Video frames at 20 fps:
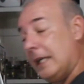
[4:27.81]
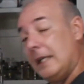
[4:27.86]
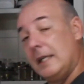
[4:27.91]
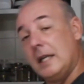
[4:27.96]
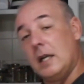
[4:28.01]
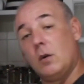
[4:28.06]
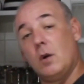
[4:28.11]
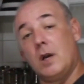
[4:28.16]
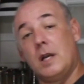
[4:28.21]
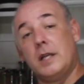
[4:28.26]
E
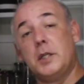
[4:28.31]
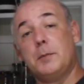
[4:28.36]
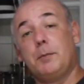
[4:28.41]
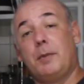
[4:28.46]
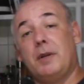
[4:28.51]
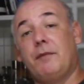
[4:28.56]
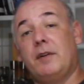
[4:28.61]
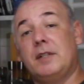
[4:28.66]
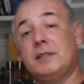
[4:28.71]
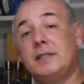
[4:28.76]
agora a gente
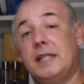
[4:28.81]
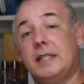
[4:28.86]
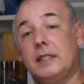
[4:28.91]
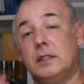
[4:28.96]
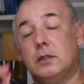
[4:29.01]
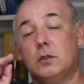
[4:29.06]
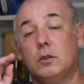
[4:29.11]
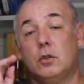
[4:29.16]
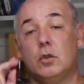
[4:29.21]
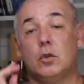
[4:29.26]
pode fazer
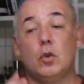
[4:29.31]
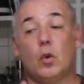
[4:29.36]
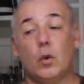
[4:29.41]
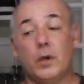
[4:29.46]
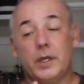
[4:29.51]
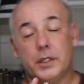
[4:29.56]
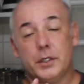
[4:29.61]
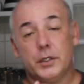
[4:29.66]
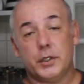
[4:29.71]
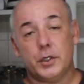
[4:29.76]

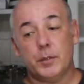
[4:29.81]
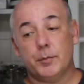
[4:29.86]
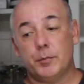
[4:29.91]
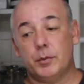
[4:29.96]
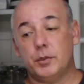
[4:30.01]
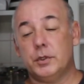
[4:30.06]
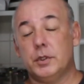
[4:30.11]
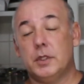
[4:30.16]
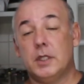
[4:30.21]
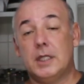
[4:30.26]
dois
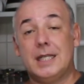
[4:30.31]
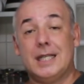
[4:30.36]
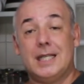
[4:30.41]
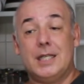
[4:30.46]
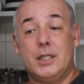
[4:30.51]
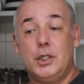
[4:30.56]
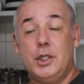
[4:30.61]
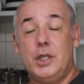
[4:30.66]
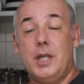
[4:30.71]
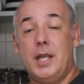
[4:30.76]
tipos
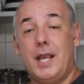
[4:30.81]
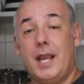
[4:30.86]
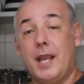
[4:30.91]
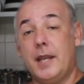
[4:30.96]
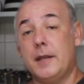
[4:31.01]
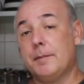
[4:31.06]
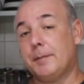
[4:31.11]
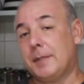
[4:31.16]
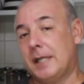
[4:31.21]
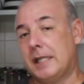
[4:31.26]
de
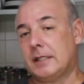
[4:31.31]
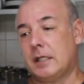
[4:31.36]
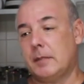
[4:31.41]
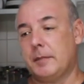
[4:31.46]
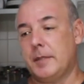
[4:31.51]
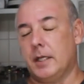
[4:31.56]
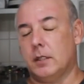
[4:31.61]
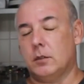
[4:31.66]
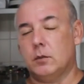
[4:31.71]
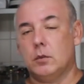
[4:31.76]

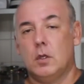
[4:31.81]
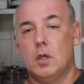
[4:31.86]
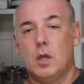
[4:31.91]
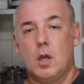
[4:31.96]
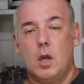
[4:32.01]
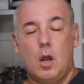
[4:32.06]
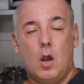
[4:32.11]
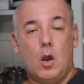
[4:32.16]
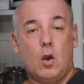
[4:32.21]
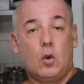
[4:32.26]
empratamento,
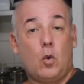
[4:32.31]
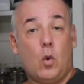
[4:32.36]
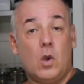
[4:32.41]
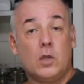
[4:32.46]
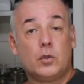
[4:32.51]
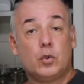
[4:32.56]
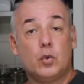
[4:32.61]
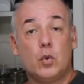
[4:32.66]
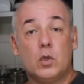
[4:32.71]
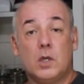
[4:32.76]
com
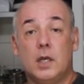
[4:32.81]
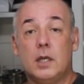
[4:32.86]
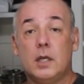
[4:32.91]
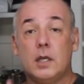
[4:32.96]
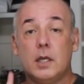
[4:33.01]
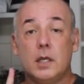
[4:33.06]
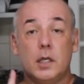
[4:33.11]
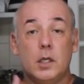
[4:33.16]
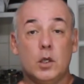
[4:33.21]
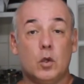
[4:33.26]
açúcar
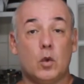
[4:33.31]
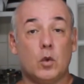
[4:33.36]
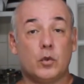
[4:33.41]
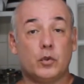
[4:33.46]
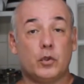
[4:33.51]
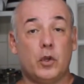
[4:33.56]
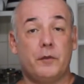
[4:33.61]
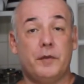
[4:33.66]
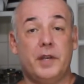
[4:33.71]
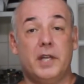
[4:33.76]
e com
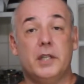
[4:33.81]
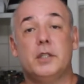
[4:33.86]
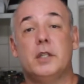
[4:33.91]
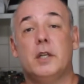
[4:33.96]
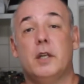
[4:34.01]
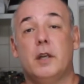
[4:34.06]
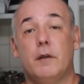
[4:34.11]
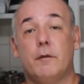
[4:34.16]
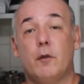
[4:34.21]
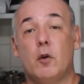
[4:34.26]
sorvete.
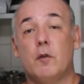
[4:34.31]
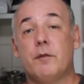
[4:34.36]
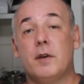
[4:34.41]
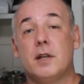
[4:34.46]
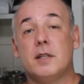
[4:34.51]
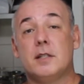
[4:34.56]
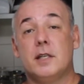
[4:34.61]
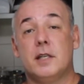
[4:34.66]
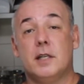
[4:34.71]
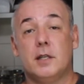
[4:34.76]
Vou
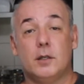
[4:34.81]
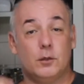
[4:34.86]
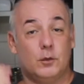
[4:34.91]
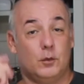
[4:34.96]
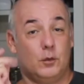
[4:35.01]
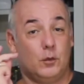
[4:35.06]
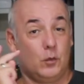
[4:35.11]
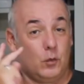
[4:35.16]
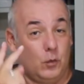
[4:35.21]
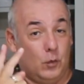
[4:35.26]
fazer
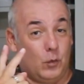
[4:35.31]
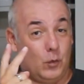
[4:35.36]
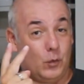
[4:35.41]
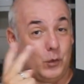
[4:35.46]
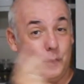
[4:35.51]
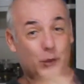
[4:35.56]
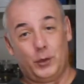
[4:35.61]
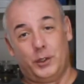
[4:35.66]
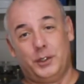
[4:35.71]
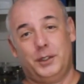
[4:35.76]

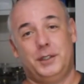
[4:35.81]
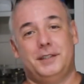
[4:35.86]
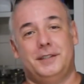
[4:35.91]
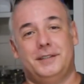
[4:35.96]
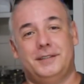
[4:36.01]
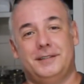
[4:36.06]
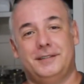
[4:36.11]
os dois.